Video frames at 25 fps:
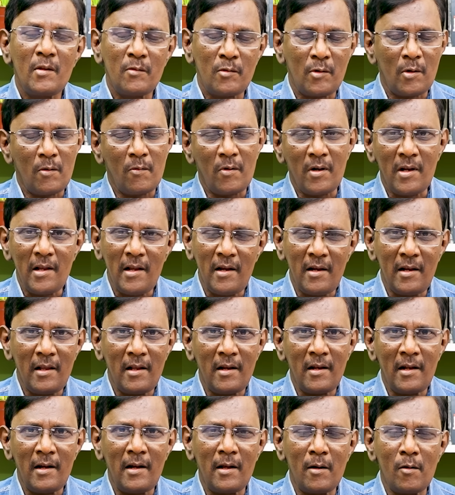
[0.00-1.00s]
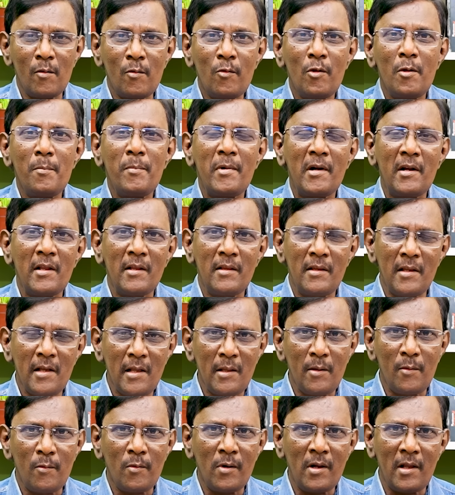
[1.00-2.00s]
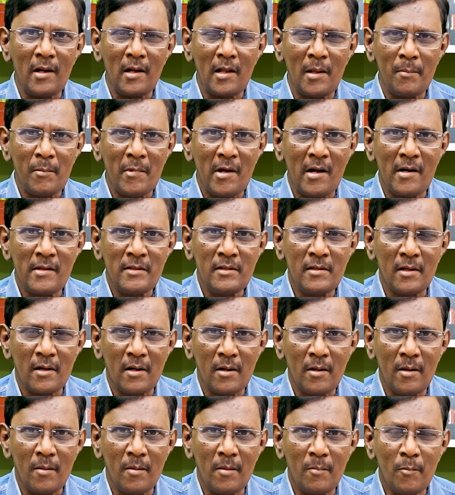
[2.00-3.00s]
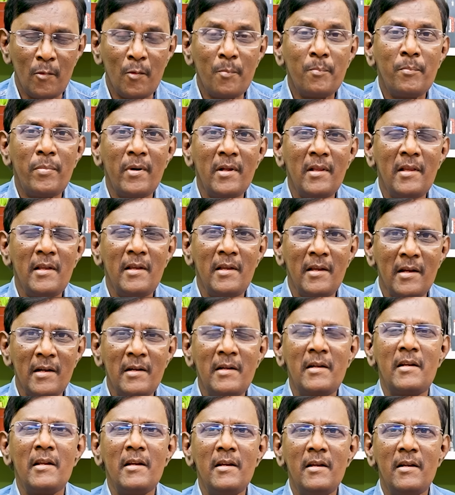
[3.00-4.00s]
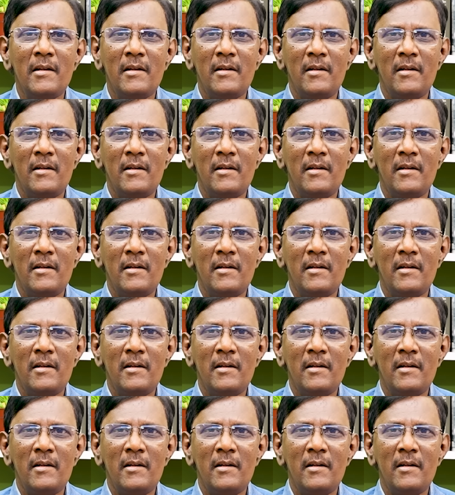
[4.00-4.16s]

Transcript: சொன்னோன்னே இல்லை இல்லை நாங்கள் குறிப்பிட்ட தேதிக்குள்ளே எல்லாமே அனுப்பிச்சிட்றோம் முப்பது எட்டு